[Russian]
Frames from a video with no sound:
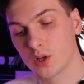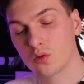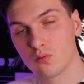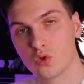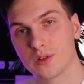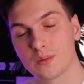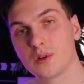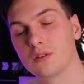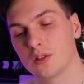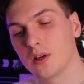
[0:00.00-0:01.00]
которым будете
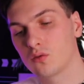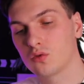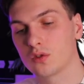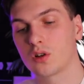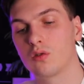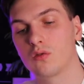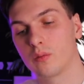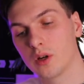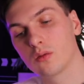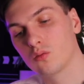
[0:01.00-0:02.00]
отправлять заявку на
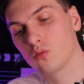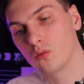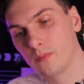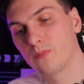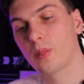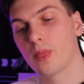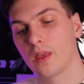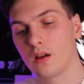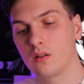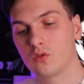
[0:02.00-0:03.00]
страховку. Поэтому
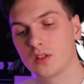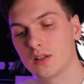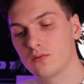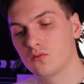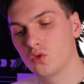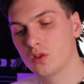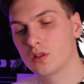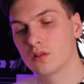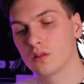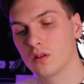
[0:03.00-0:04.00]
вот здесь вы
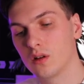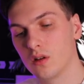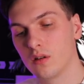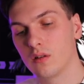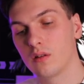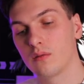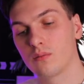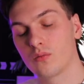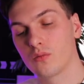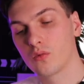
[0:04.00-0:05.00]
вводите
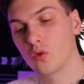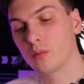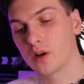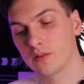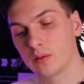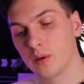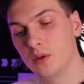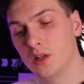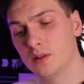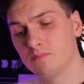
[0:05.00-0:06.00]
номер
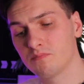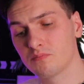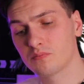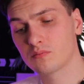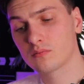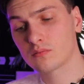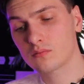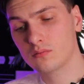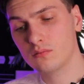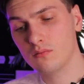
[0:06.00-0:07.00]
автомобиля,
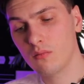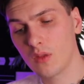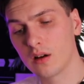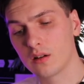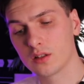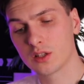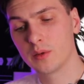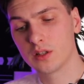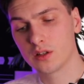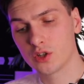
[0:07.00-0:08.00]
а,
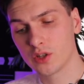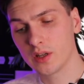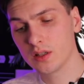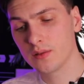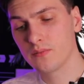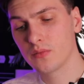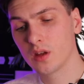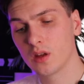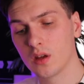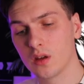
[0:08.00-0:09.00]
нажимаете «Рассчитать»,
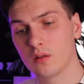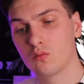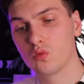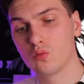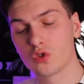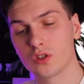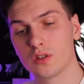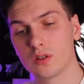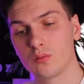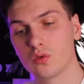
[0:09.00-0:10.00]

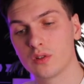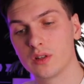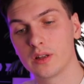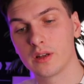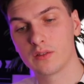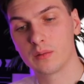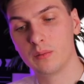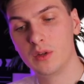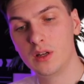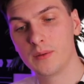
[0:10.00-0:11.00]
можете заполнить данные
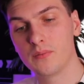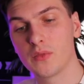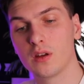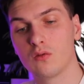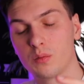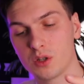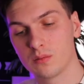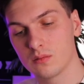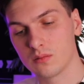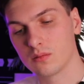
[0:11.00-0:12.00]
автомобиля, в
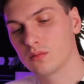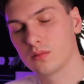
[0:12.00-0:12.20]
общем,